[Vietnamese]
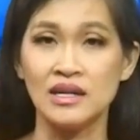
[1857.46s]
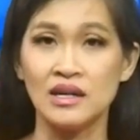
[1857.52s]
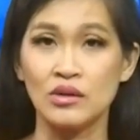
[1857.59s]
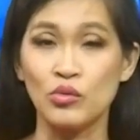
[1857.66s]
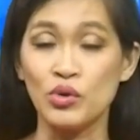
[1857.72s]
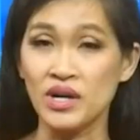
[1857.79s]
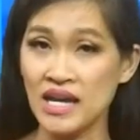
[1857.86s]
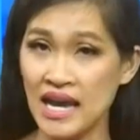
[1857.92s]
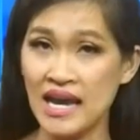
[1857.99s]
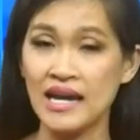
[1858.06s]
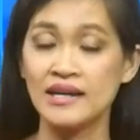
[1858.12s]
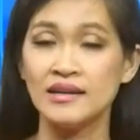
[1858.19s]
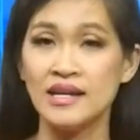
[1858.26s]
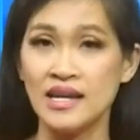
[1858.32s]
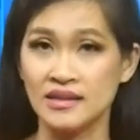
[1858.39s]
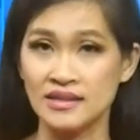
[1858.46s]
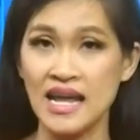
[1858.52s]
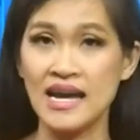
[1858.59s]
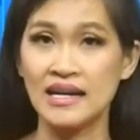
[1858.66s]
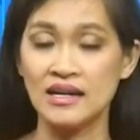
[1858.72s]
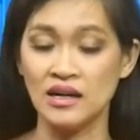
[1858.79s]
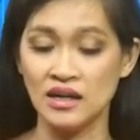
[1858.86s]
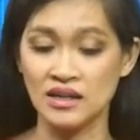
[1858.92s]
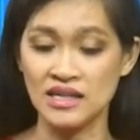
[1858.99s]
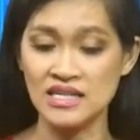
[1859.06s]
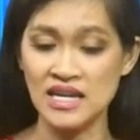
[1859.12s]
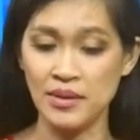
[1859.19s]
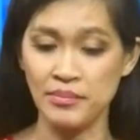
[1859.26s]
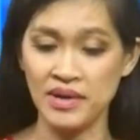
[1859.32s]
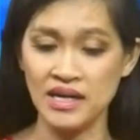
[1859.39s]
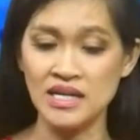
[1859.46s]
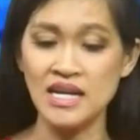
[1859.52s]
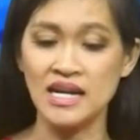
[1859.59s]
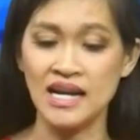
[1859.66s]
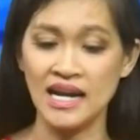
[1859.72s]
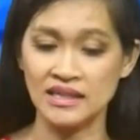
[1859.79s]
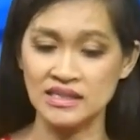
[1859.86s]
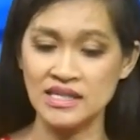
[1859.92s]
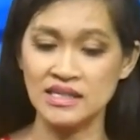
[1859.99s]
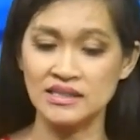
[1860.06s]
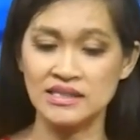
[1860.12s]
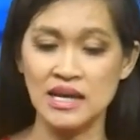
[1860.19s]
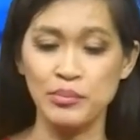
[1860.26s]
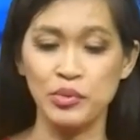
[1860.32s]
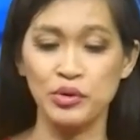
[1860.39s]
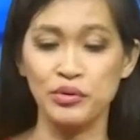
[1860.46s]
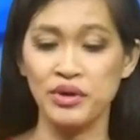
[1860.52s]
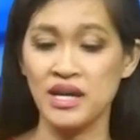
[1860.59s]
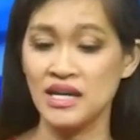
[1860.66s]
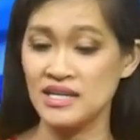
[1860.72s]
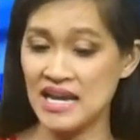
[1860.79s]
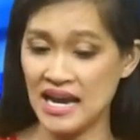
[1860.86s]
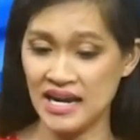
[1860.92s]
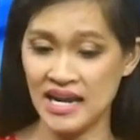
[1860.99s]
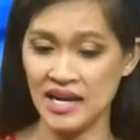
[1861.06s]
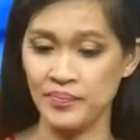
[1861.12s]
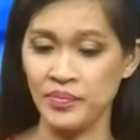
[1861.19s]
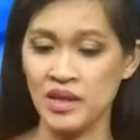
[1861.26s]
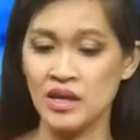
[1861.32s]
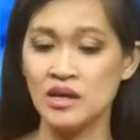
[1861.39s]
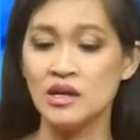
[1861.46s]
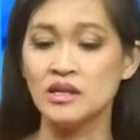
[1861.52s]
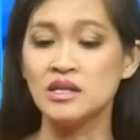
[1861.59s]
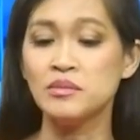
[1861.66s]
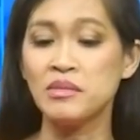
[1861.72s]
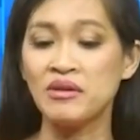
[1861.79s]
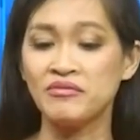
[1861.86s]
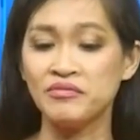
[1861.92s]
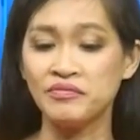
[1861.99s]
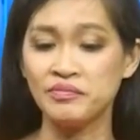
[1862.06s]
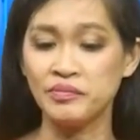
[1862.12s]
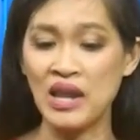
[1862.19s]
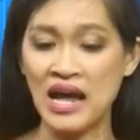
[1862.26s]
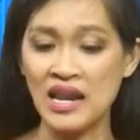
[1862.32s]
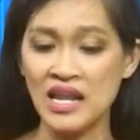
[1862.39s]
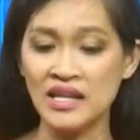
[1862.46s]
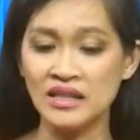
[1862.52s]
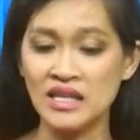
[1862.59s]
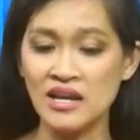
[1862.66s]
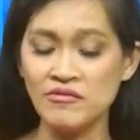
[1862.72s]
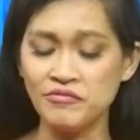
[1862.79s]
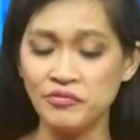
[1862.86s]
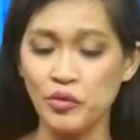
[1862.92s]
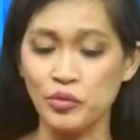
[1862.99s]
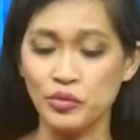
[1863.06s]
của Nga hiện đang ở cái nhà máy điện hạt nhân Zaporizhzhia này, nhưng mà đã lên tiếng phủ